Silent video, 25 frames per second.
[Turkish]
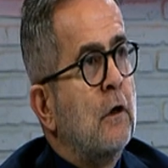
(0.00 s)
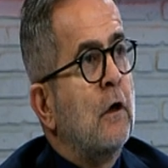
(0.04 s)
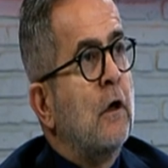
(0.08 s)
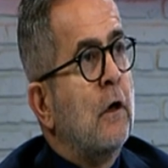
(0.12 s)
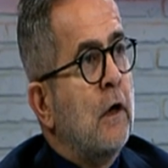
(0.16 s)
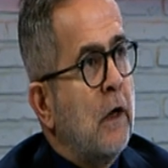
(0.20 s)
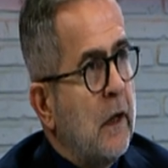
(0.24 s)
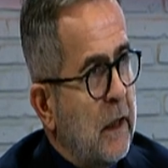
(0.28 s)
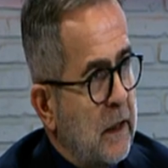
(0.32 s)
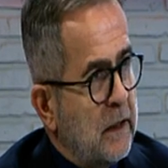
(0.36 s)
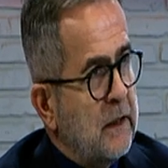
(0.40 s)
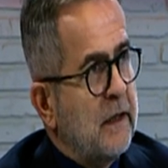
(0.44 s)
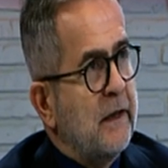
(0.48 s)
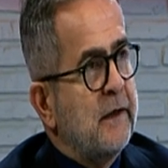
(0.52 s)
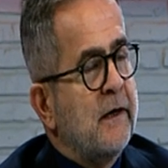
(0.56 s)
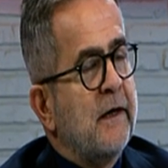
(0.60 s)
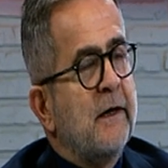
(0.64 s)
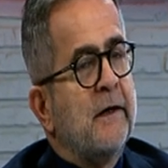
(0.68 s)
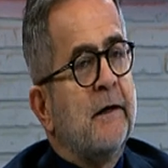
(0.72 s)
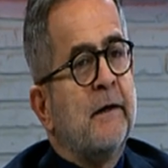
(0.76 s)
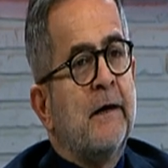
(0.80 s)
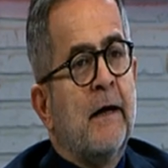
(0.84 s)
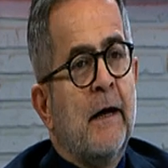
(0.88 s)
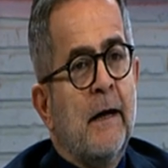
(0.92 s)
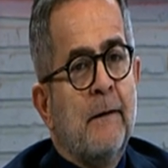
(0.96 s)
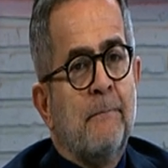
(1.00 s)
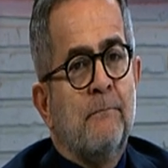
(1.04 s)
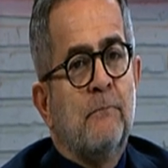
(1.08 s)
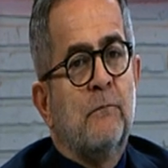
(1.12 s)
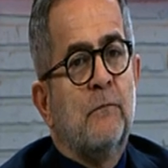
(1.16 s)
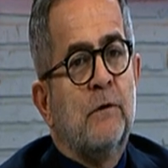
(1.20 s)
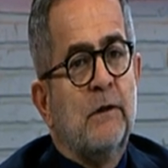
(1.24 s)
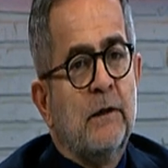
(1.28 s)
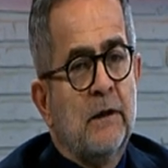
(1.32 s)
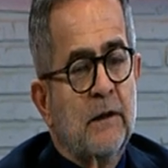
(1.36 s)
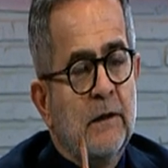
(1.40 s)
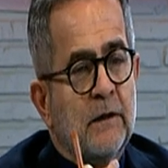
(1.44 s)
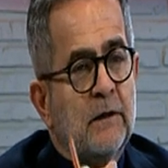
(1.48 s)
Ha, e, hem
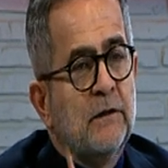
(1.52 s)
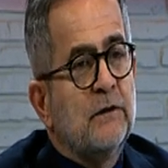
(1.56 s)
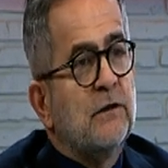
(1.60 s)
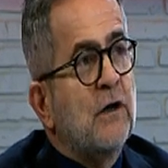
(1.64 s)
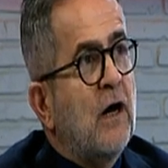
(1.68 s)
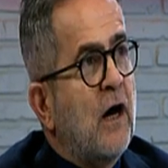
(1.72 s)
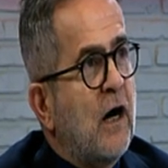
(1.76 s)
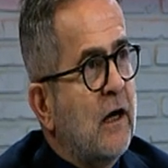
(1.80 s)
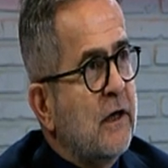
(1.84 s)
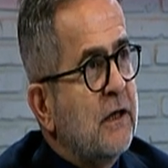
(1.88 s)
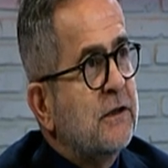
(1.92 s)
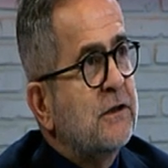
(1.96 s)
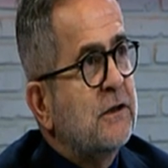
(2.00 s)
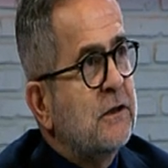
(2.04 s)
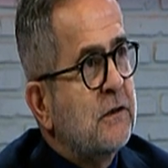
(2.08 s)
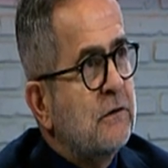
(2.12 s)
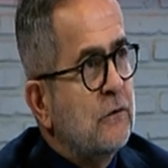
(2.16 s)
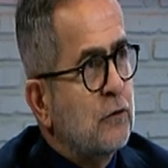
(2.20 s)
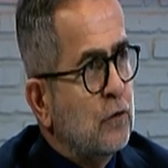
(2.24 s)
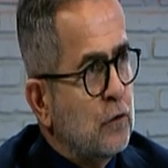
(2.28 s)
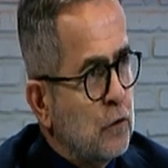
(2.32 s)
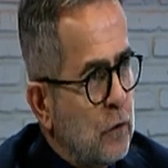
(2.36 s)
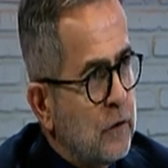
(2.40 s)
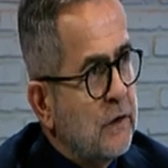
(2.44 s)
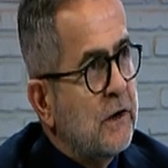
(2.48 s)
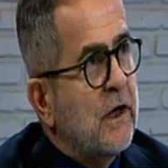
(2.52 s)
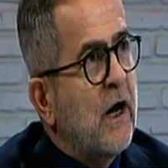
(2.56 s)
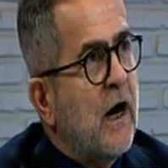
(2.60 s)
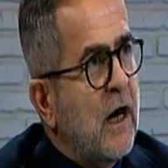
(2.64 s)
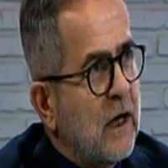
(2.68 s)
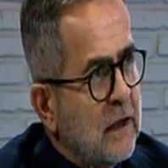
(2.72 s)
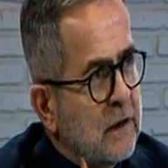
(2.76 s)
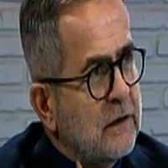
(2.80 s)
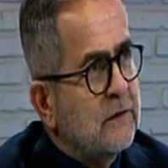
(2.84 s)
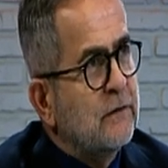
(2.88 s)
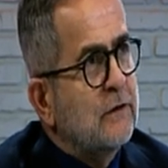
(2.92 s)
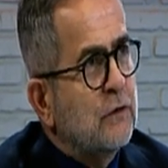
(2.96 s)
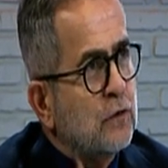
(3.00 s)
e, araç so,
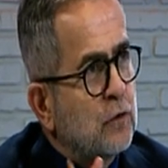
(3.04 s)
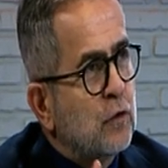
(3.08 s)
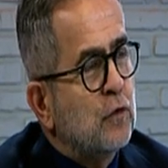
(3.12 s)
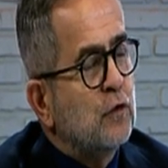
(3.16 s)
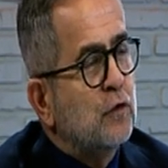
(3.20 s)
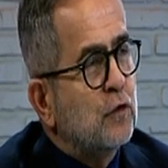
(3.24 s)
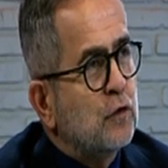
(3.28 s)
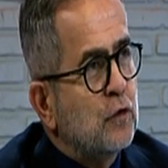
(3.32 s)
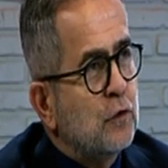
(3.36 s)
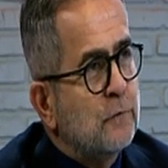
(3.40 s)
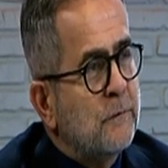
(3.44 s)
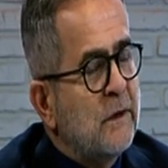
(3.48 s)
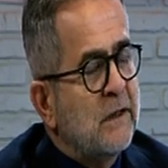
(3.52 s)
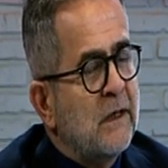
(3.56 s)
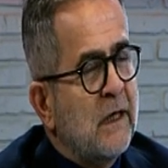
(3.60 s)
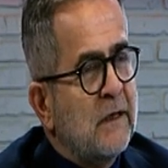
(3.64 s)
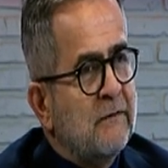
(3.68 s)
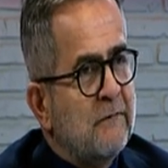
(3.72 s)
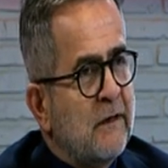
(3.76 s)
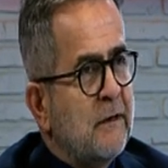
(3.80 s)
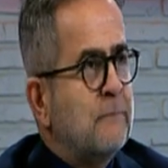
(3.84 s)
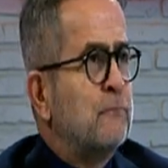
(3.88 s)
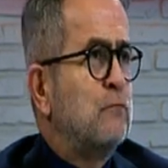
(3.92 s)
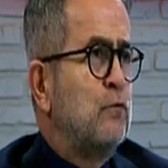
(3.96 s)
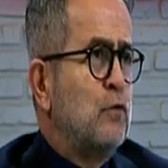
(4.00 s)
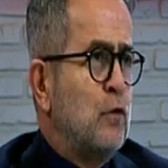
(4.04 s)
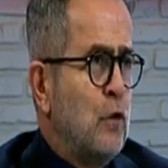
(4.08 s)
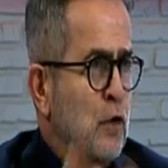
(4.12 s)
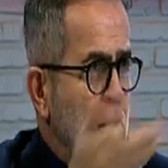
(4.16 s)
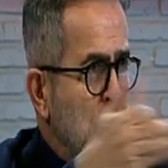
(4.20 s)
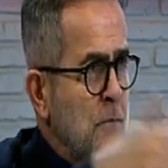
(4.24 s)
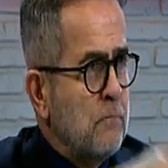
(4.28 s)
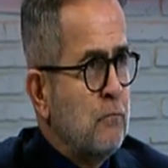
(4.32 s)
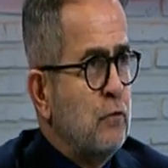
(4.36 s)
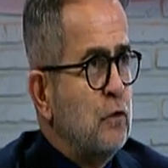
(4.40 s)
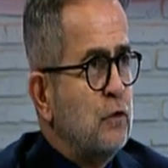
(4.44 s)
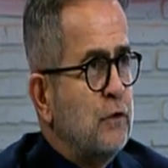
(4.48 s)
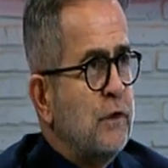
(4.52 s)
hakkında soruşturmalar var. Bu,
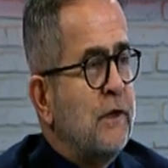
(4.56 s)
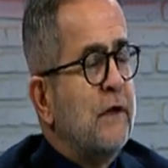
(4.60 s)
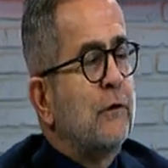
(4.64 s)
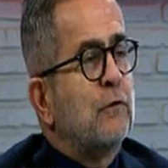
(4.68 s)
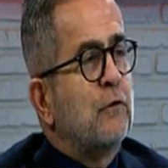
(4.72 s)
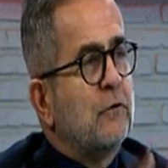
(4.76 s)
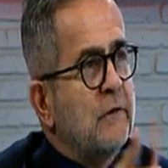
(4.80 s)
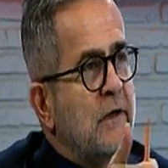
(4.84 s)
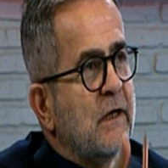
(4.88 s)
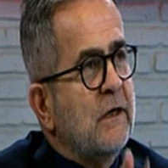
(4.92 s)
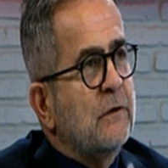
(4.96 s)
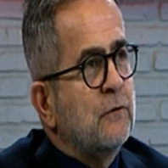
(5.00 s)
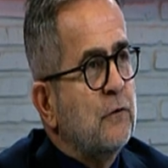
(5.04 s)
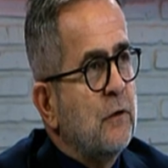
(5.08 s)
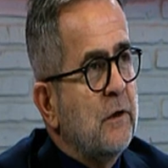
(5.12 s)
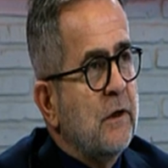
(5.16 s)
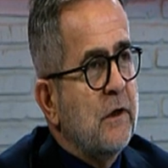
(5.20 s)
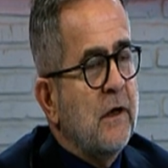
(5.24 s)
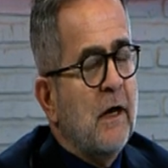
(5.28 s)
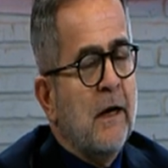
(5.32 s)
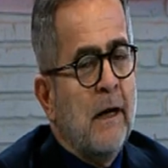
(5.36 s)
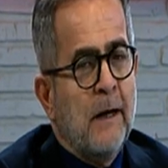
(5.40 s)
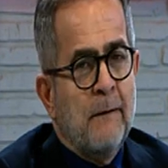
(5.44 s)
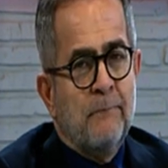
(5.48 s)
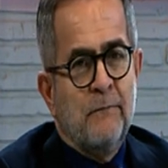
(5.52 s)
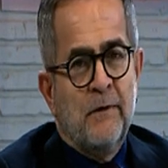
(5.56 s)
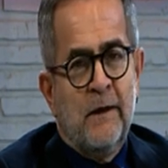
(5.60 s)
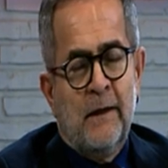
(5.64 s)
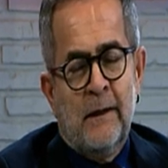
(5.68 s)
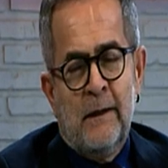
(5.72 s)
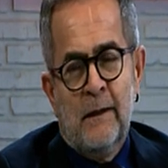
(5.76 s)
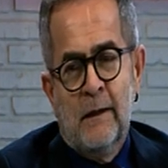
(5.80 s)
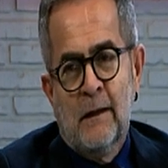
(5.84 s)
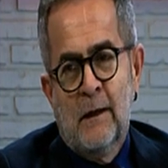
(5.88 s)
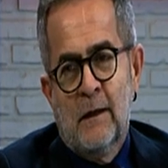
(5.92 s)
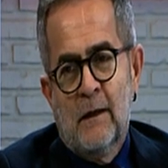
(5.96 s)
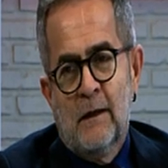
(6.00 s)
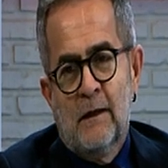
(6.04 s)
bu direkt olarak göre hem de
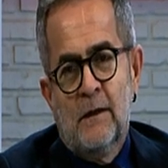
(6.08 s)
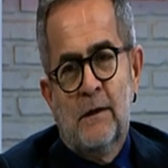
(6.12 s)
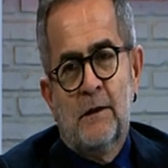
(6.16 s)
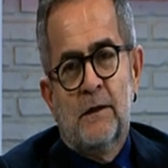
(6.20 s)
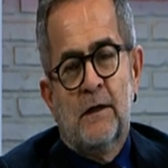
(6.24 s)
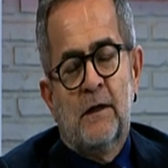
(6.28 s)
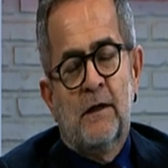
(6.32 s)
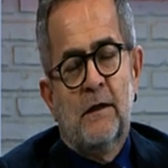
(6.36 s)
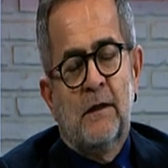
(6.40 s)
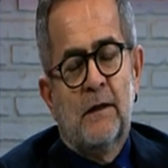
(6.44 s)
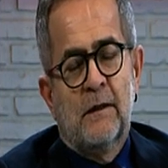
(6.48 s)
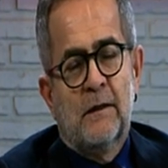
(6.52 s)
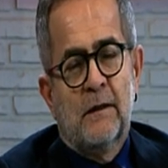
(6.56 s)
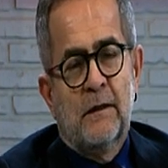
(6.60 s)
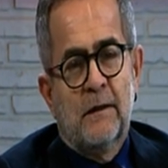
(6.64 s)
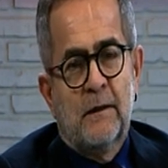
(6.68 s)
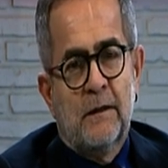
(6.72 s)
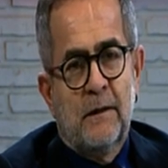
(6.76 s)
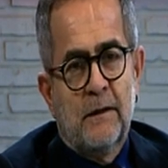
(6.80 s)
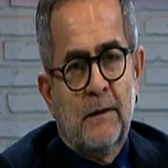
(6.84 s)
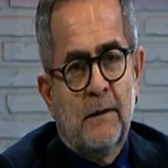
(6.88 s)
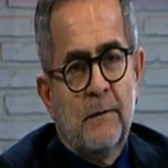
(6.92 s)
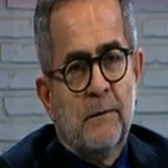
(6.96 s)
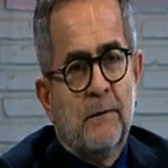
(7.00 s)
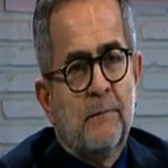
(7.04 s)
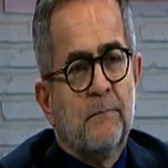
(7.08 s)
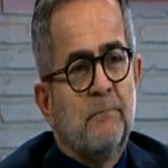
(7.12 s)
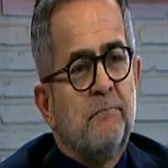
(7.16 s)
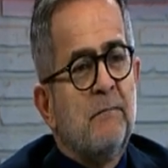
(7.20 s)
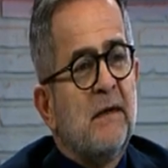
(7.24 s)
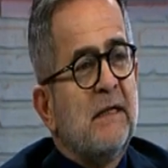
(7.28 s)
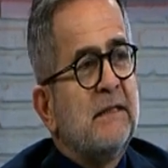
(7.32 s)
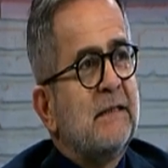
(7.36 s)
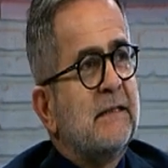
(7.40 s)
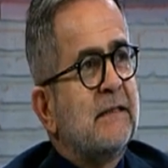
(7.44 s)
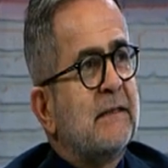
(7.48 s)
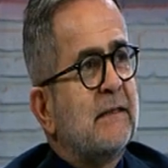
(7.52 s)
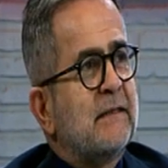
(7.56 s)
e, e,
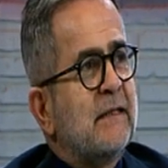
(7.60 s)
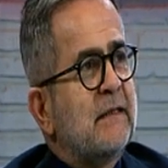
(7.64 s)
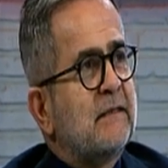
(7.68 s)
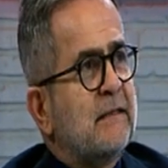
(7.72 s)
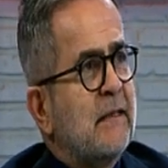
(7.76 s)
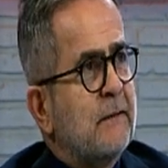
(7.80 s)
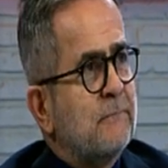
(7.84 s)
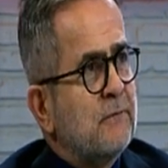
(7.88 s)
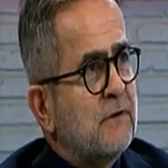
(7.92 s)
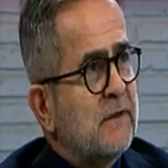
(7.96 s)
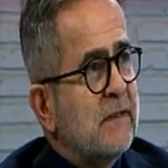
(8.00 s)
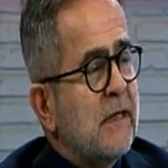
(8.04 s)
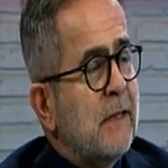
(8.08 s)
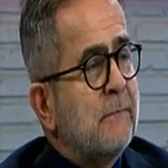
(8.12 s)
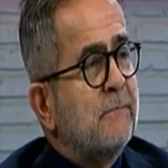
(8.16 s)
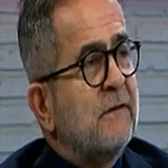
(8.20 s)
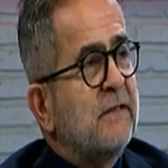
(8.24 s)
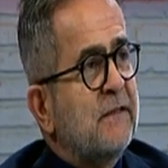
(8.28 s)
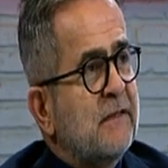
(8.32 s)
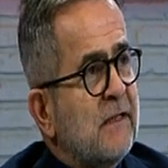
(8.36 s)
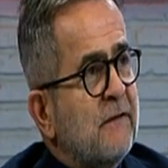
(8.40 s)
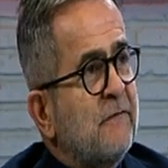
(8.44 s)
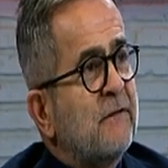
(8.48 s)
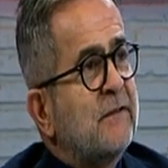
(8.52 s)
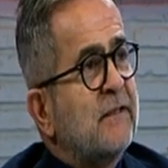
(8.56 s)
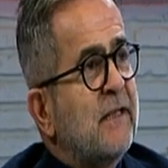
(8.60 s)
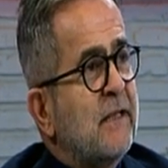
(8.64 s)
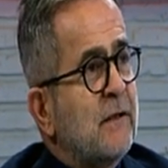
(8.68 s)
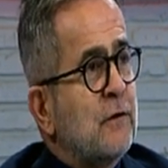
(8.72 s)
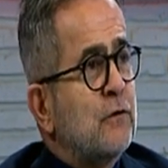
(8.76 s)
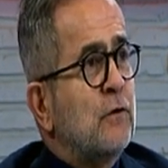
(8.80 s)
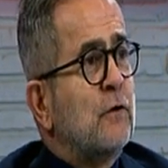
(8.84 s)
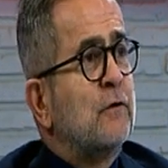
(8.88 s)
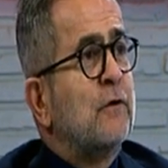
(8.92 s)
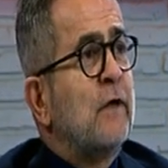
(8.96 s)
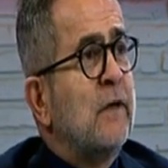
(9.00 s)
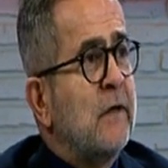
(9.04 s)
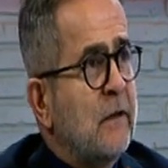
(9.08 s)
mecliste, temsilciler meclisinde ve
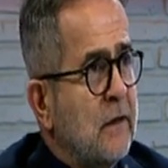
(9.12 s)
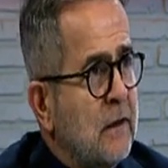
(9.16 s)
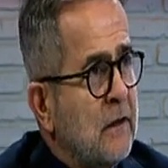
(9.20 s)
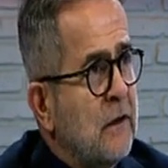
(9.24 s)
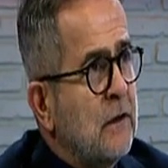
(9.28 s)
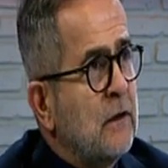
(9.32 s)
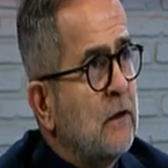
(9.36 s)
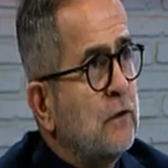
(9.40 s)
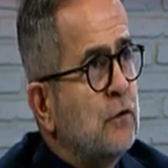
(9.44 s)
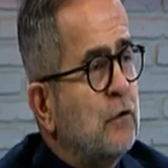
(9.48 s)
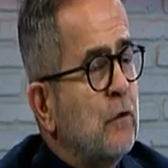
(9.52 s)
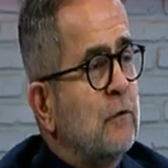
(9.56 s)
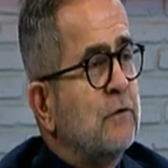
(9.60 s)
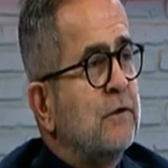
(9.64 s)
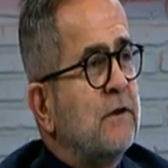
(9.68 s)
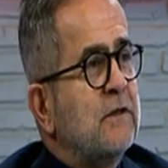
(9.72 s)
senatoda çok